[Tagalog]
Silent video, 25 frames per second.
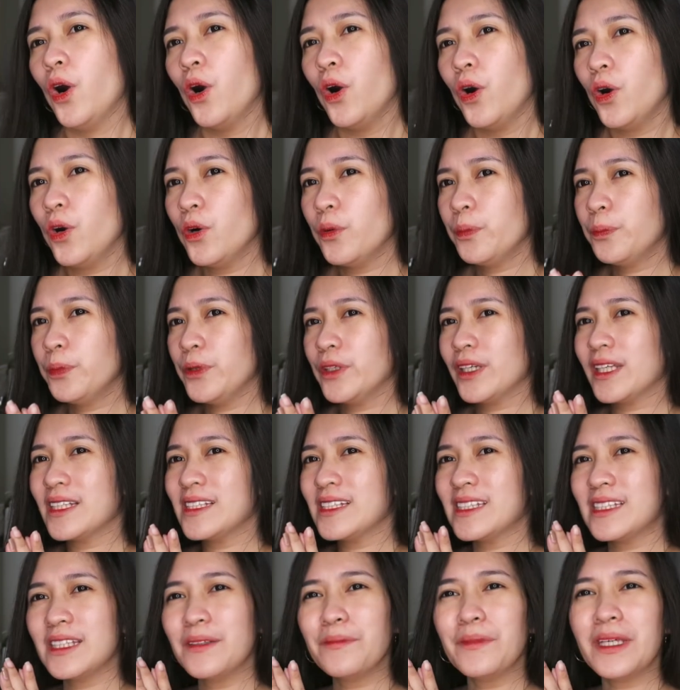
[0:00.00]
Hope you can
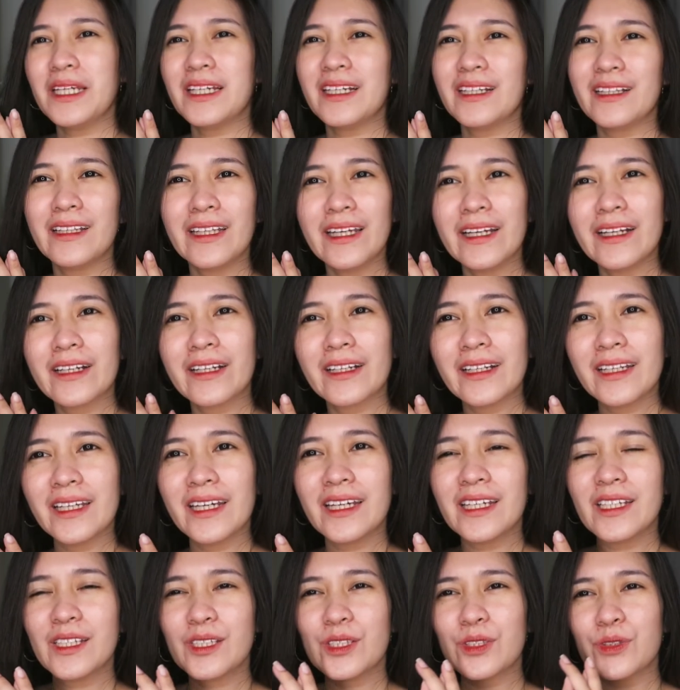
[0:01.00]
see me
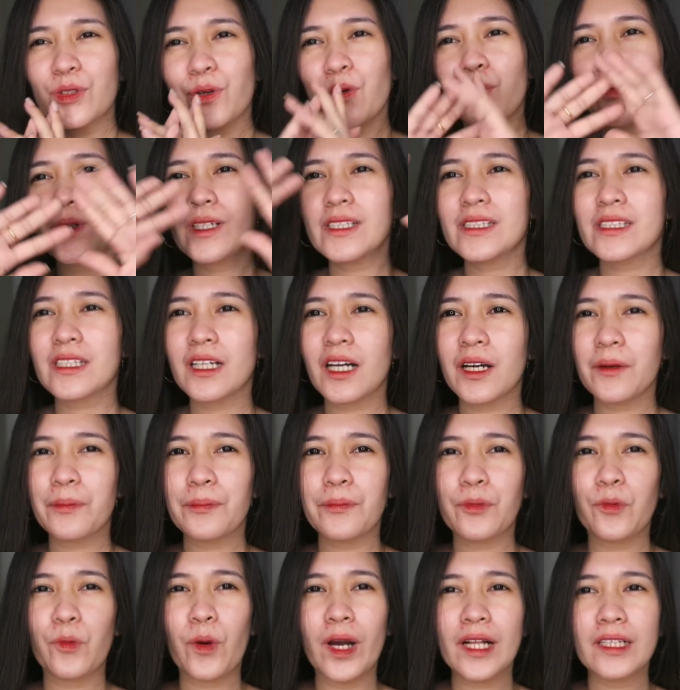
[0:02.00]
clearly. So what's up?
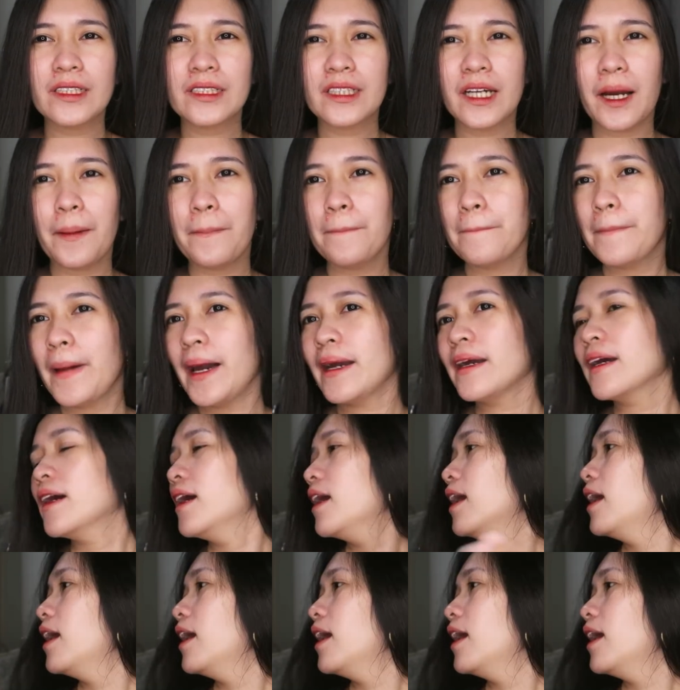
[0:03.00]
Welcome back.